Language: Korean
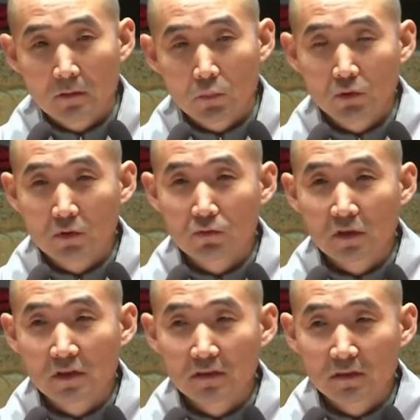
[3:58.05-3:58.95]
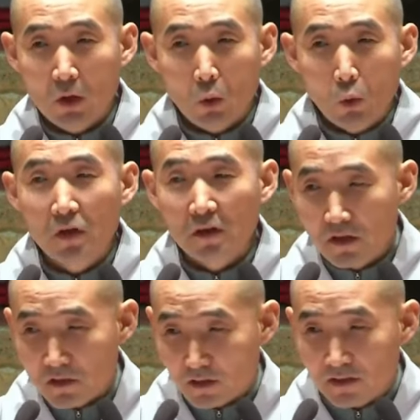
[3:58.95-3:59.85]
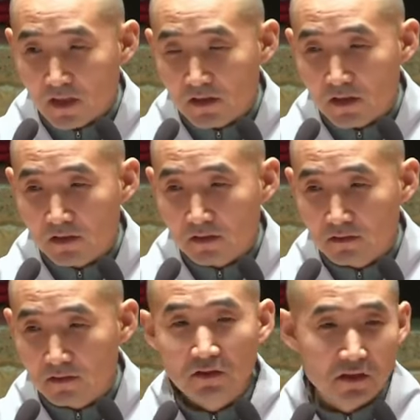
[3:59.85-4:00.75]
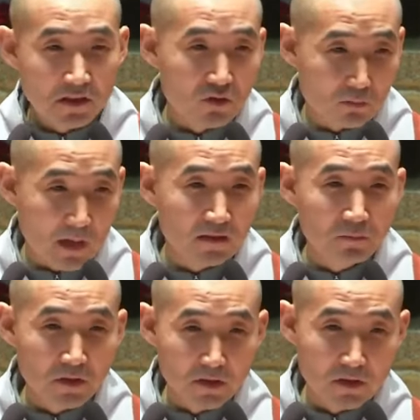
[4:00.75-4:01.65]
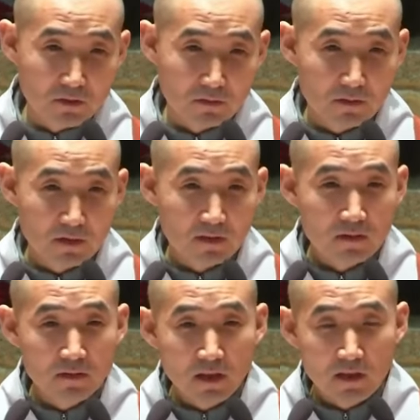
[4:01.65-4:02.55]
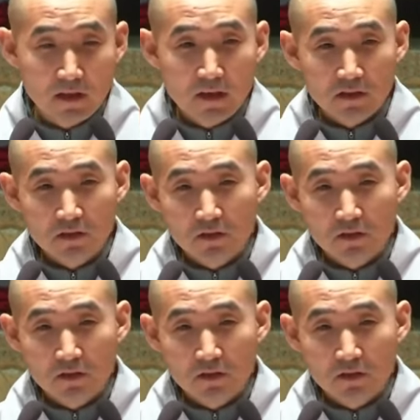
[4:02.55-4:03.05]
보통 우리는 오래된 역사에 대해서는 그런 지식이 좀 많은 편이에요. 그런데 이